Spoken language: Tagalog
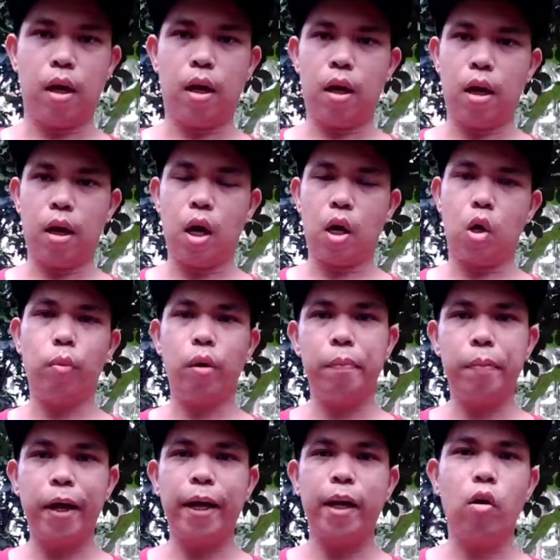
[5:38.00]
uh, kung may
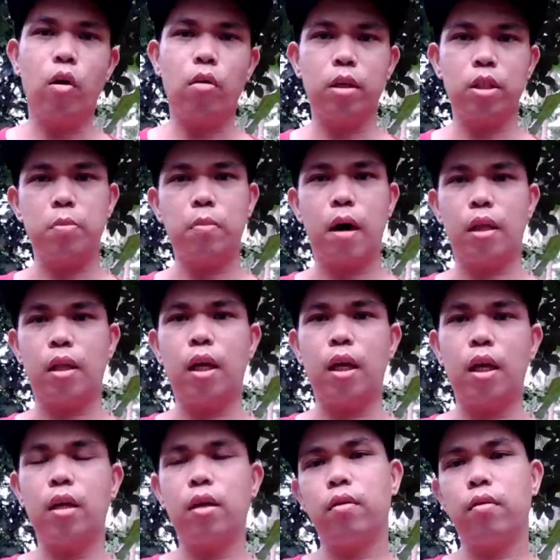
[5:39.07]
biyahe daw ang
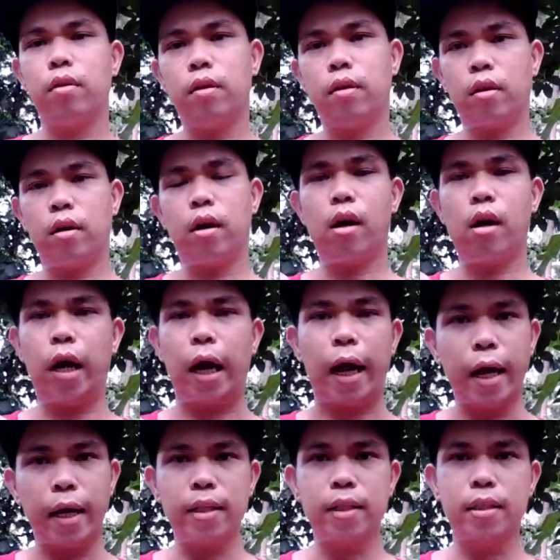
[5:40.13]
Masbate. Uh,
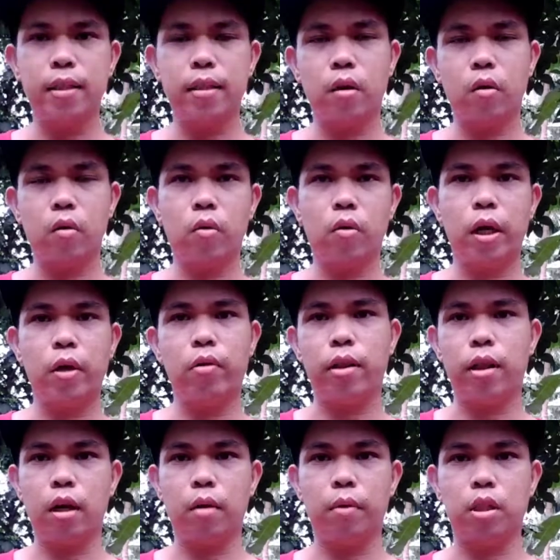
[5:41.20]
guys, kung kayo ay
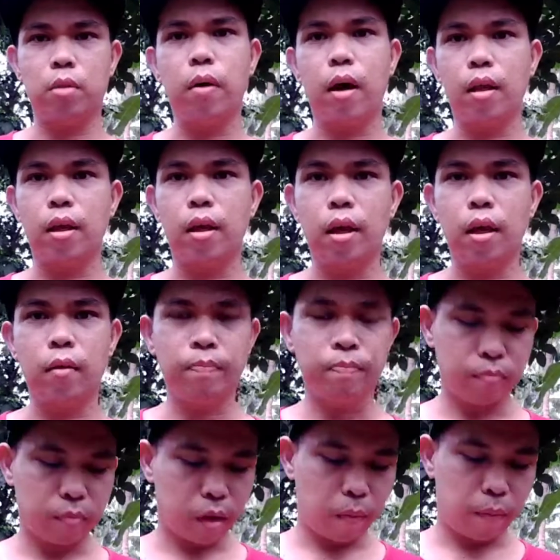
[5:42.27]
taga Masbate,
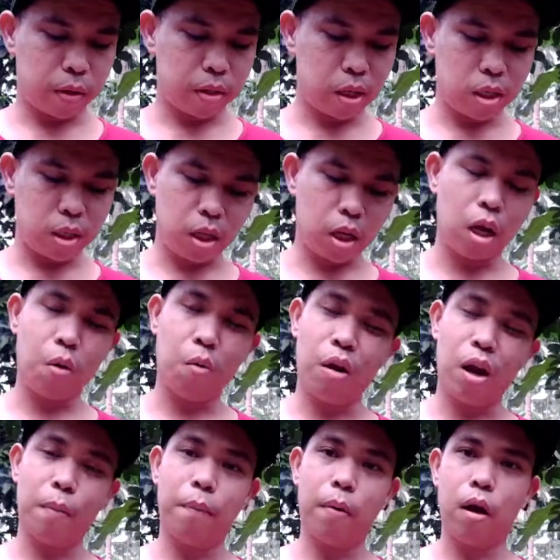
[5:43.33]
Ah, pasensya na,
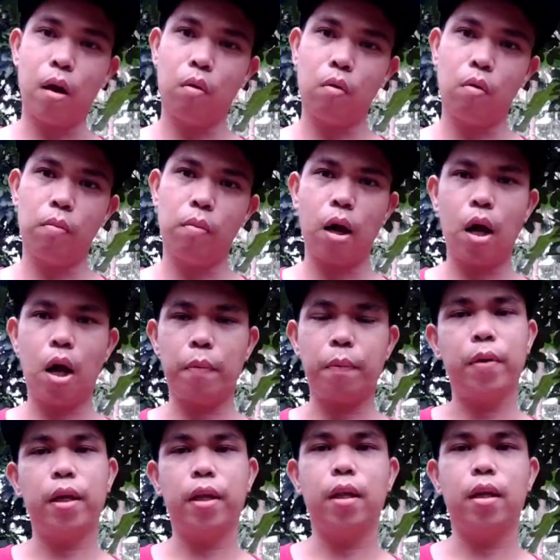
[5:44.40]
wala pa akong
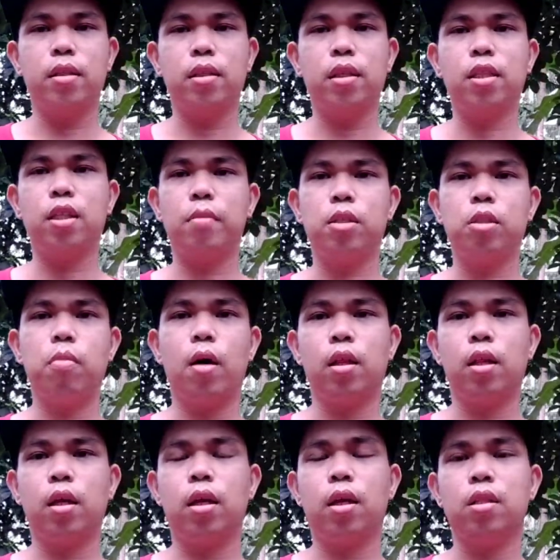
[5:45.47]
ma-update na, dyan sa
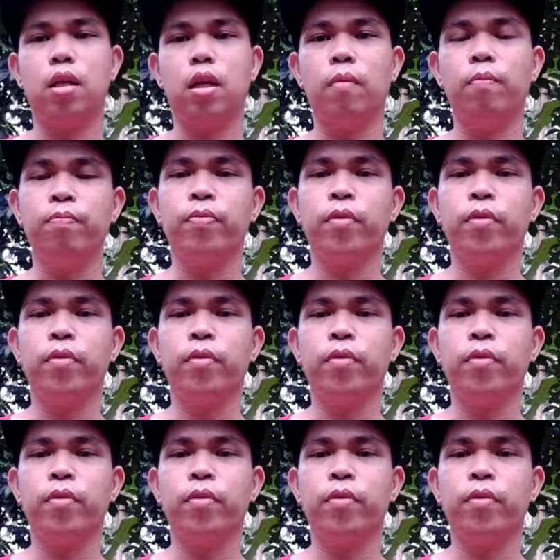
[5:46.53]
Masbate kasi